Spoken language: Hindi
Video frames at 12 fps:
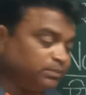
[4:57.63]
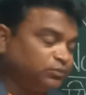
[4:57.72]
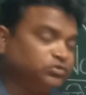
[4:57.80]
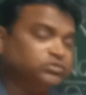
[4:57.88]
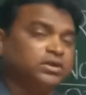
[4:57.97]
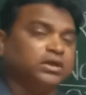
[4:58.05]

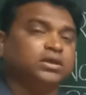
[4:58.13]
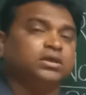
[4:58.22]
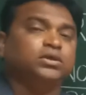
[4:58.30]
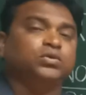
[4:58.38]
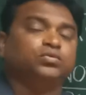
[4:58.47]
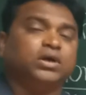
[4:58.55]
पूछता कि
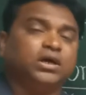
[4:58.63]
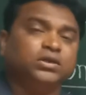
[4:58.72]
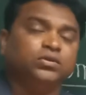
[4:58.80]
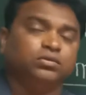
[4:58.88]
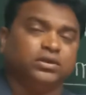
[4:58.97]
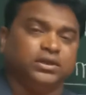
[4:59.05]

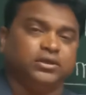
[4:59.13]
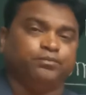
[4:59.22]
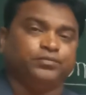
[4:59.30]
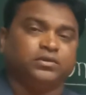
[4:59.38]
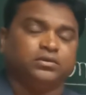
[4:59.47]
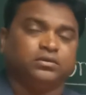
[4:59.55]
यूनानियों ने
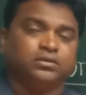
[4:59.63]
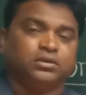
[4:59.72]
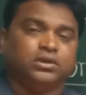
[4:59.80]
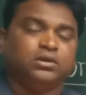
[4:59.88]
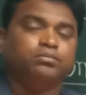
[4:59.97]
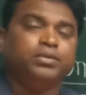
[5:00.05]

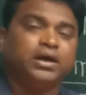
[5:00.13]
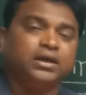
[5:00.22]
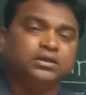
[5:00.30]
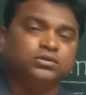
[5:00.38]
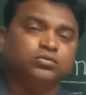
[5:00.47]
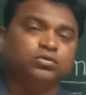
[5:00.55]

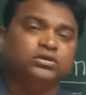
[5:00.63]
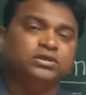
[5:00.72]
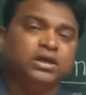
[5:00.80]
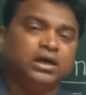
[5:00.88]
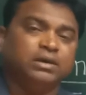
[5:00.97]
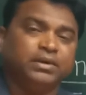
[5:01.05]
भारत को
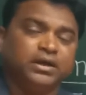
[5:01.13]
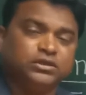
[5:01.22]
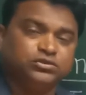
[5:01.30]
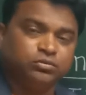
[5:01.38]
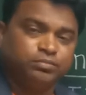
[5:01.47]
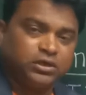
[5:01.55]
यह हमारा
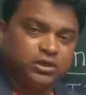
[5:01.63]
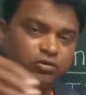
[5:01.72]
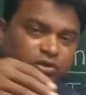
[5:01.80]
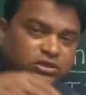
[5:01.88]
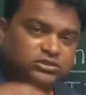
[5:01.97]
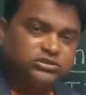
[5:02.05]
जो
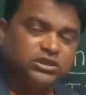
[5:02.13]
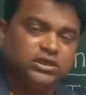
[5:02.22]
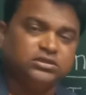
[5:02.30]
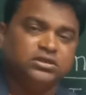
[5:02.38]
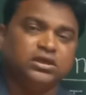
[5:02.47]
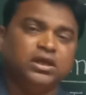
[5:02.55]
भौगोलिक
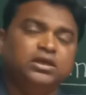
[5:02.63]
क्षेत्र है